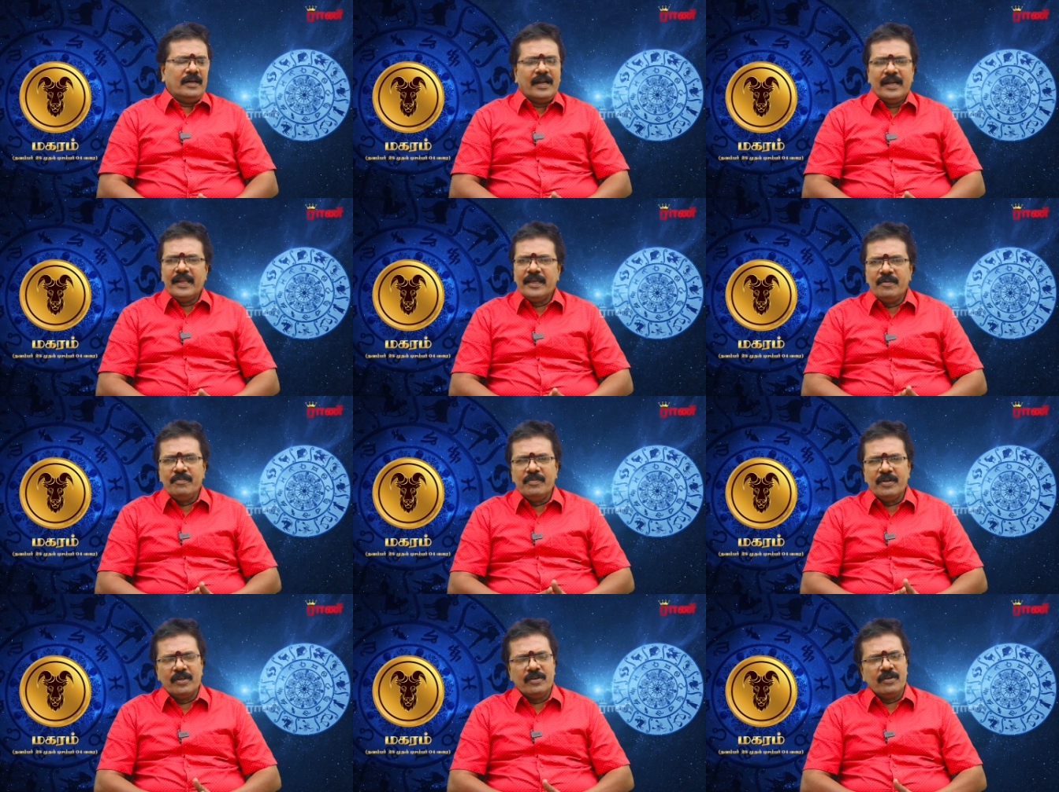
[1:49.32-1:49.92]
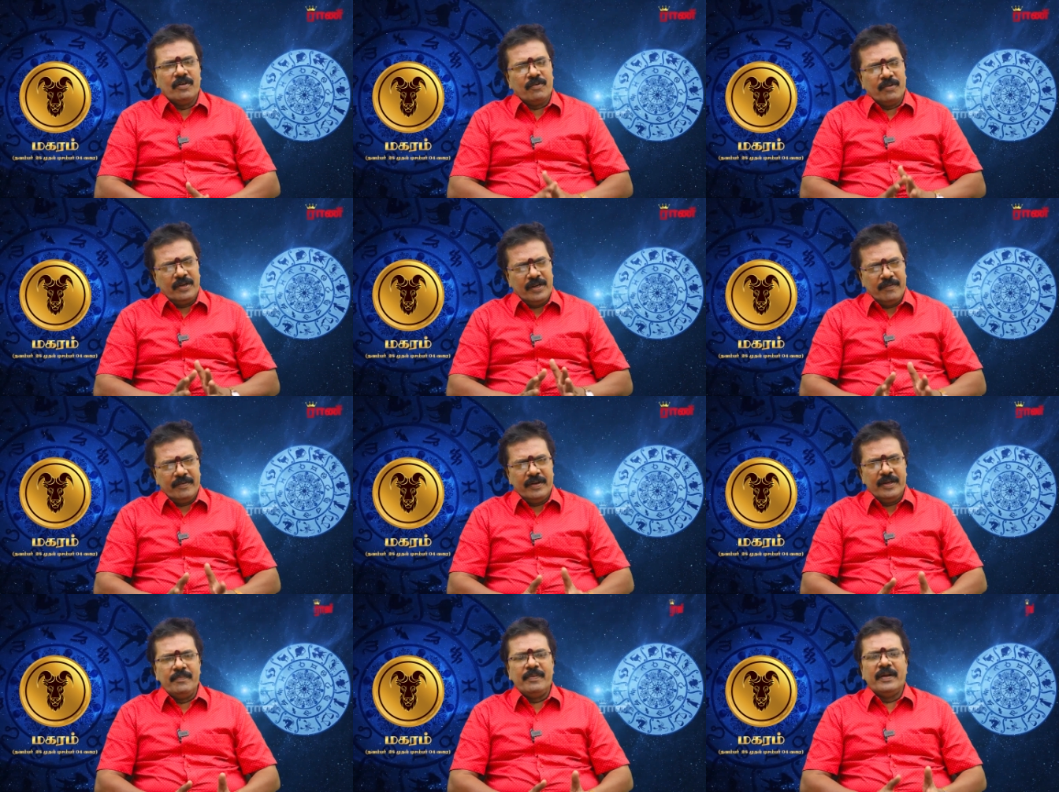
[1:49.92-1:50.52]
ஆலயம் இருக்கோ அவருடைய
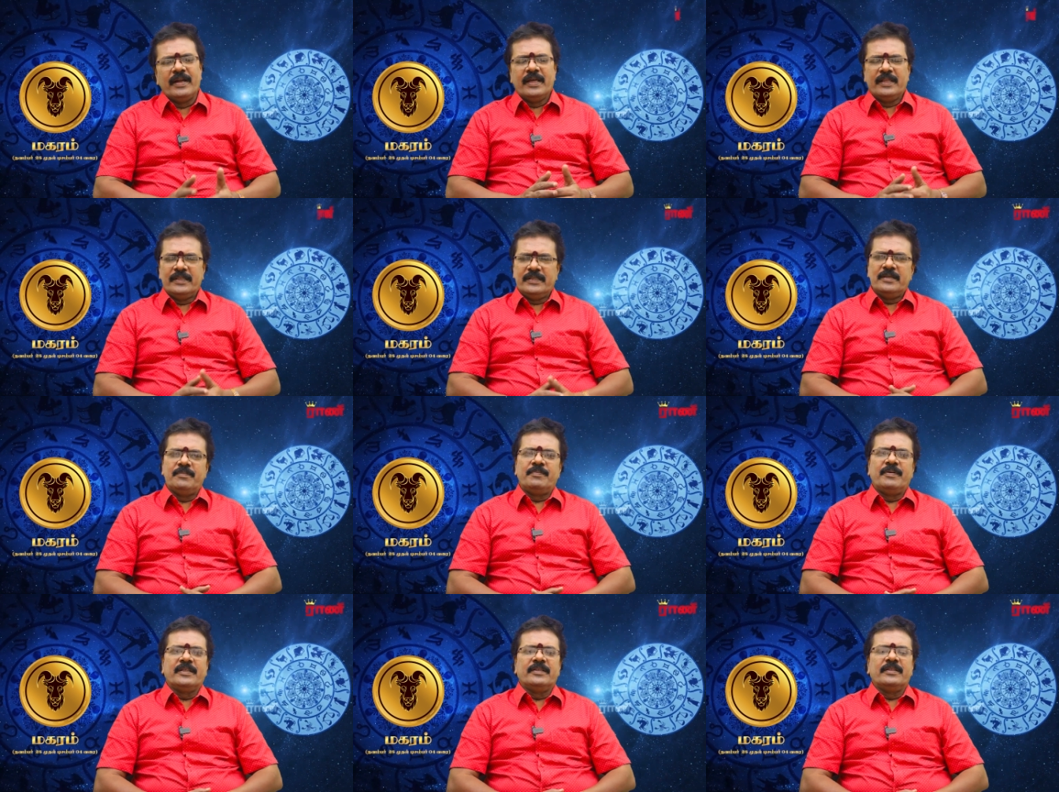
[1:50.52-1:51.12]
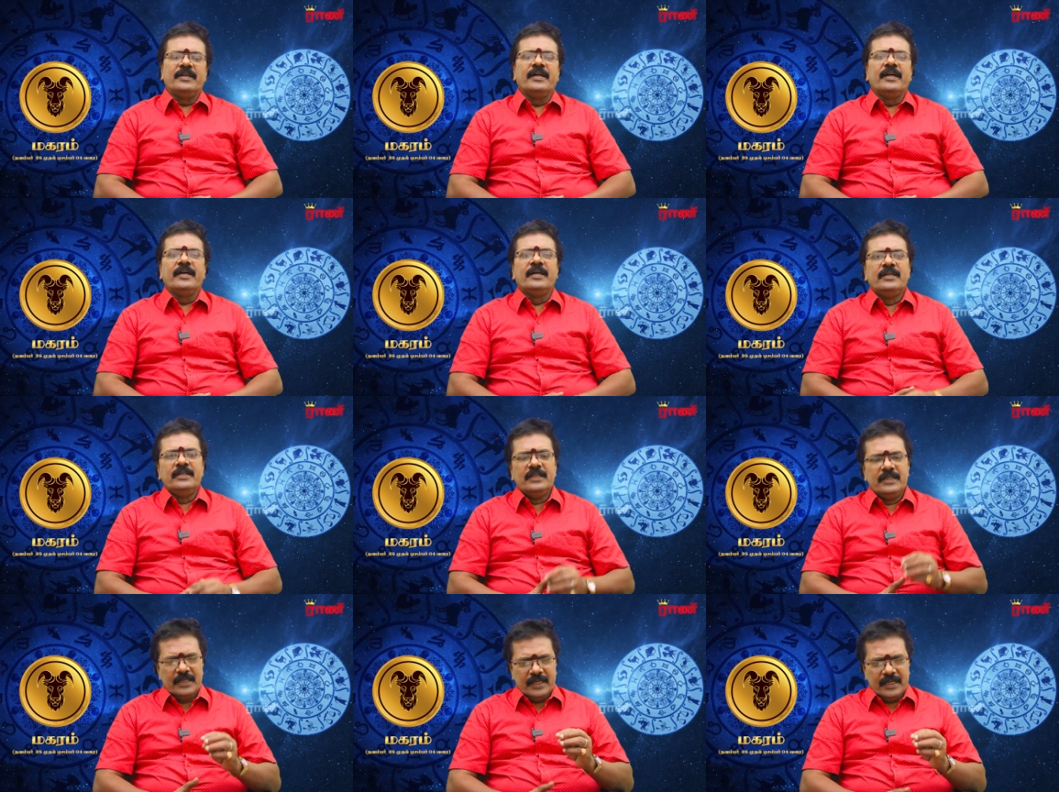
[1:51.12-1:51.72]
வழிபாடை அதிகப்படுத்துங்க
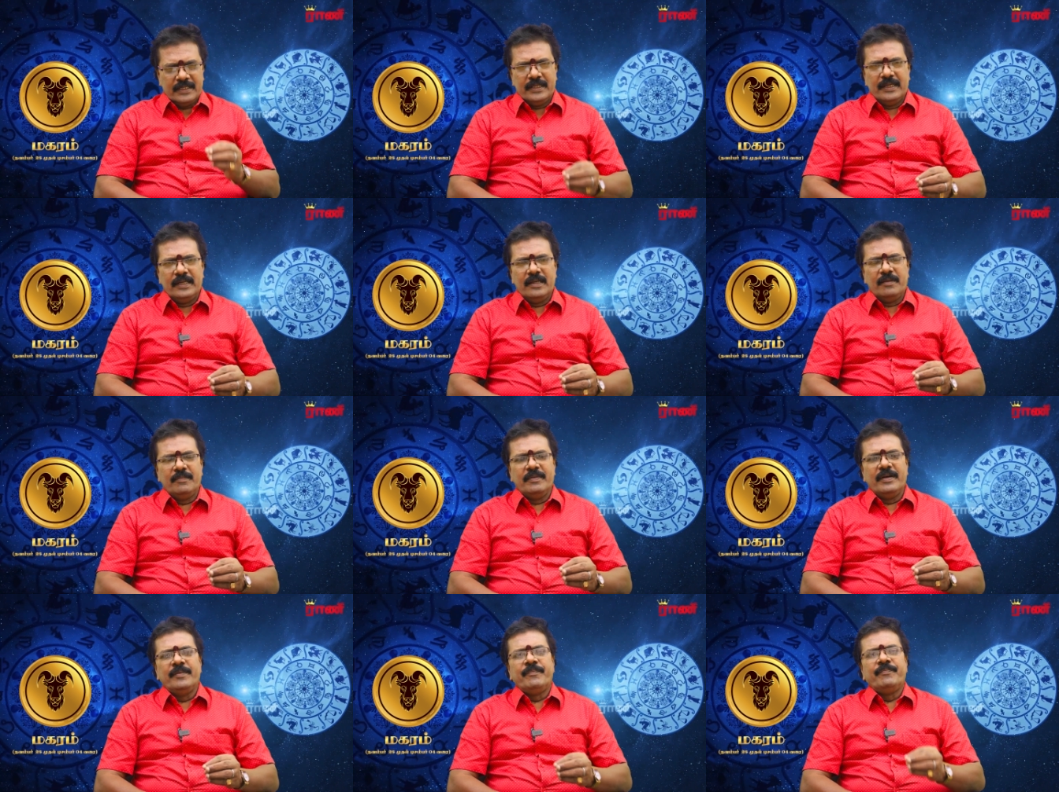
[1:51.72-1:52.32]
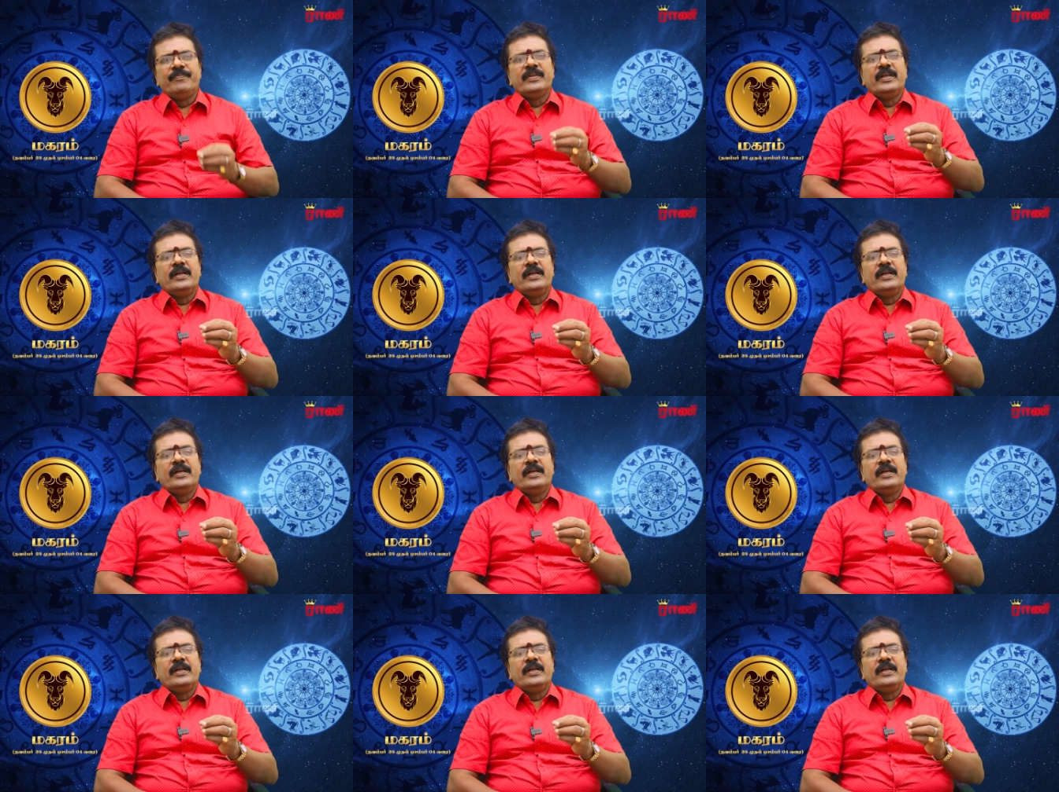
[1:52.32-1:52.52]
அது இல்லாமல்